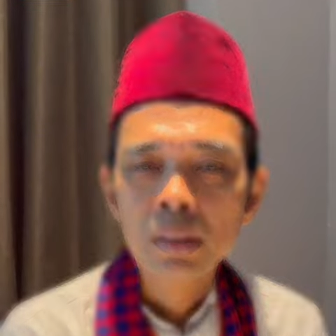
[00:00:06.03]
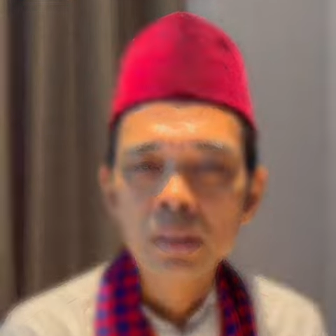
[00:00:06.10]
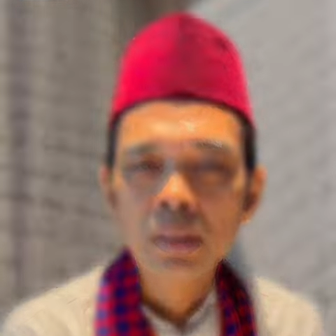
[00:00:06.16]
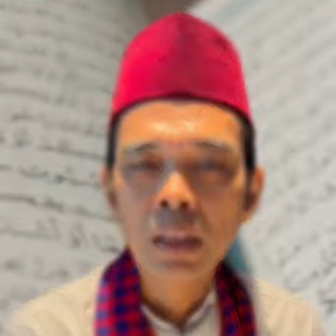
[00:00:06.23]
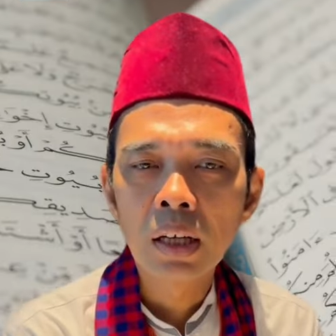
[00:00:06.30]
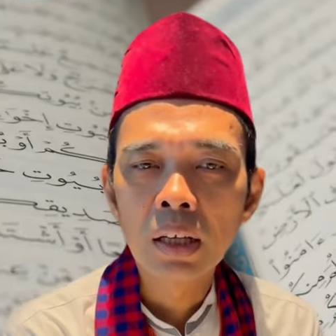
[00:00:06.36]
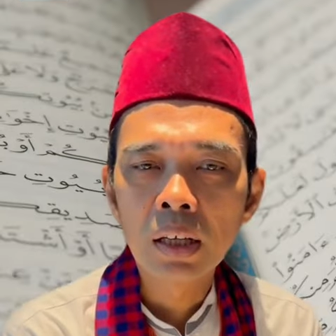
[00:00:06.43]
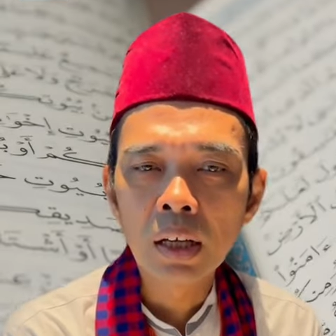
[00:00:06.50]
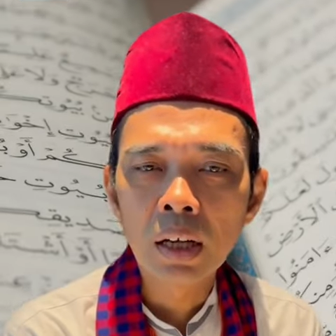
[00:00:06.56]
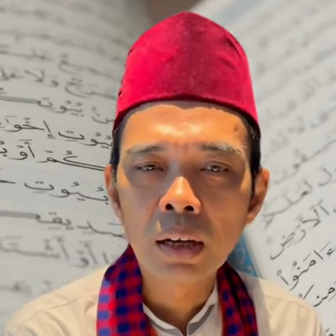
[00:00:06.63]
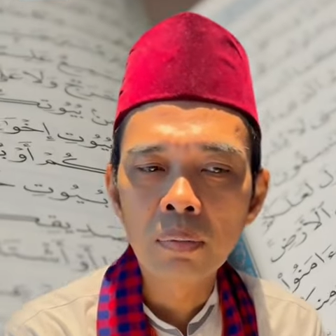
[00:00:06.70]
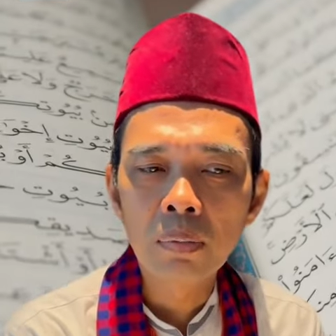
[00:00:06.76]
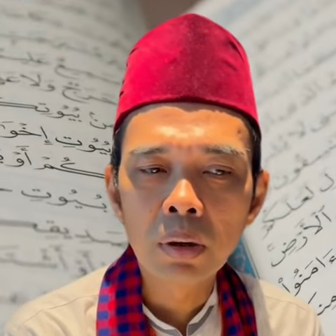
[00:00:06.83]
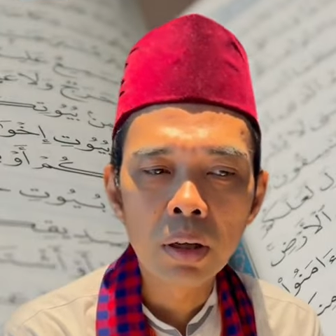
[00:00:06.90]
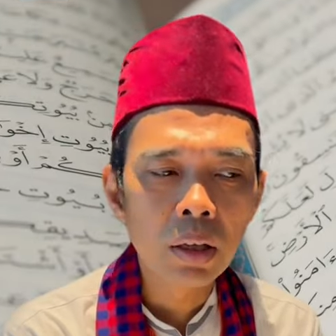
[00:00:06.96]

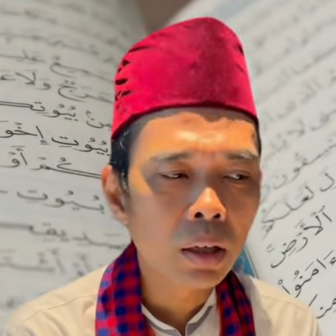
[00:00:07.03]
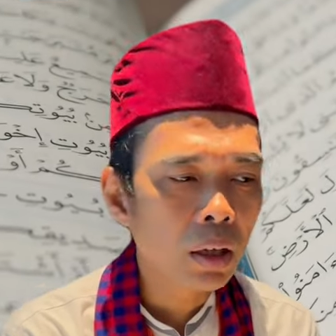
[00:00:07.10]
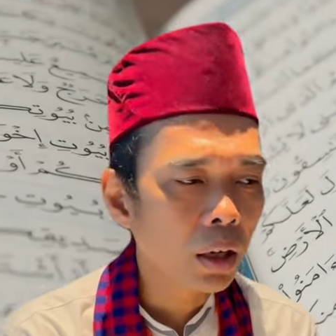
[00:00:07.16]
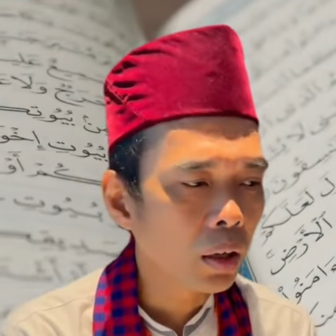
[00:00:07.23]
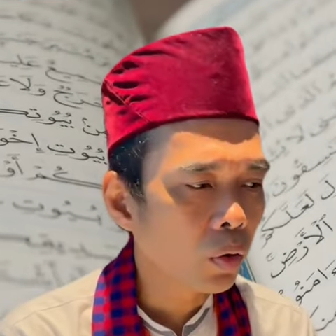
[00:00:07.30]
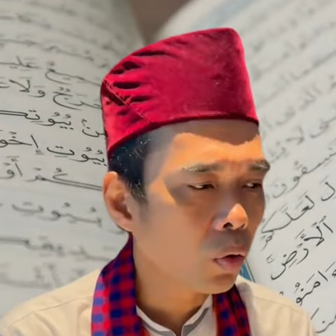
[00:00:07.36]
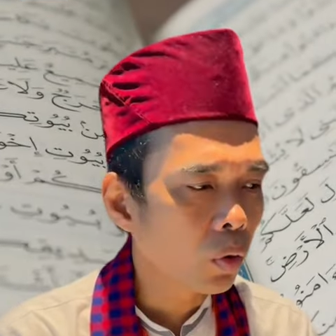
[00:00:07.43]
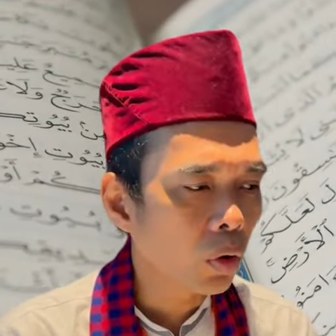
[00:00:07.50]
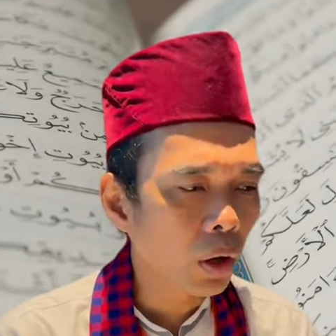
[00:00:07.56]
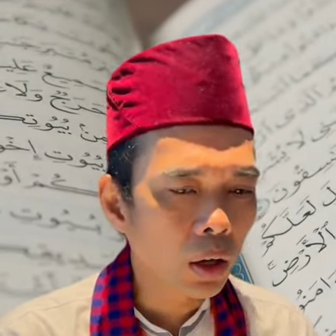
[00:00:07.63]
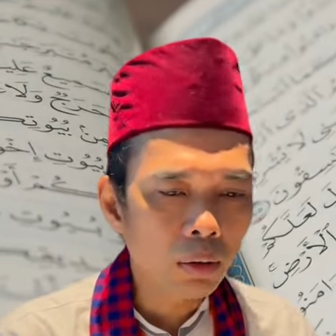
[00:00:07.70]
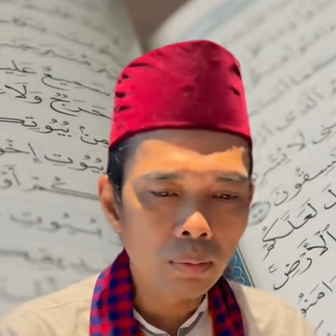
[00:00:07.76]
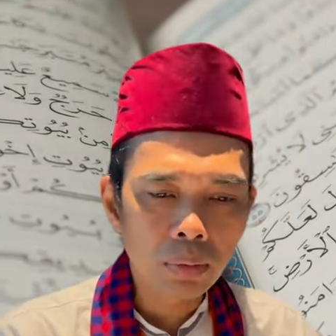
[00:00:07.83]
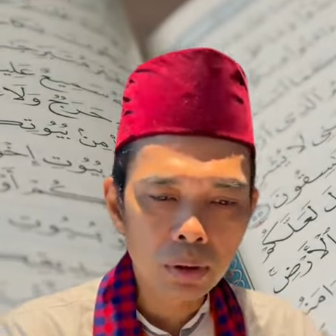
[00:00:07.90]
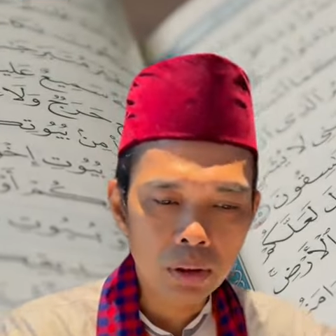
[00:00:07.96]
Saya belikan
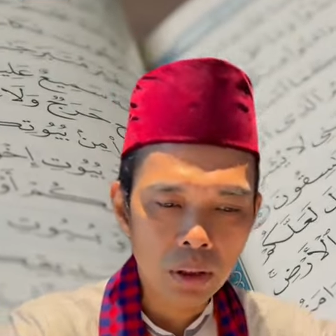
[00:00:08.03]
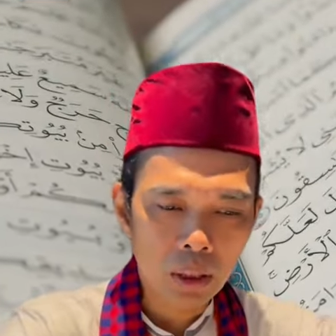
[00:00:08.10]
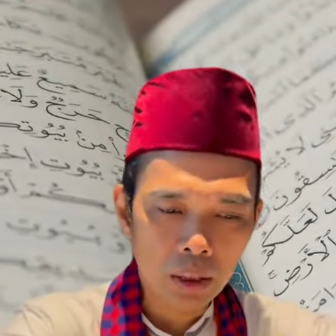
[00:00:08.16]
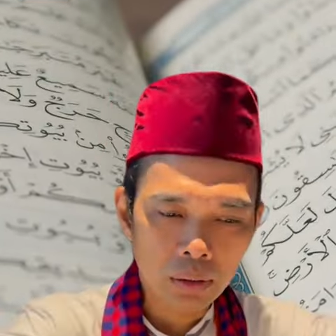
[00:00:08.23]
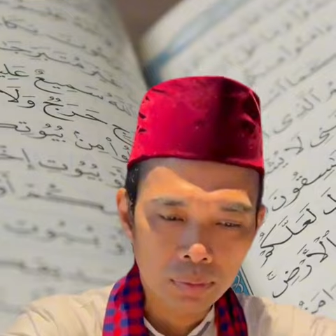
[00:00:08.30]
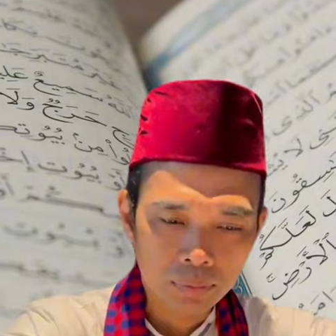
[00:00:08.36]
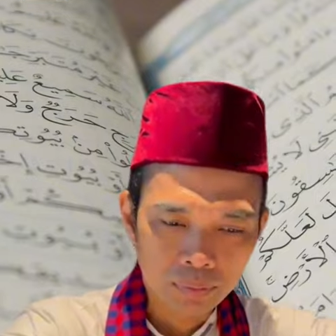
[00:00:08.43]
Quran besar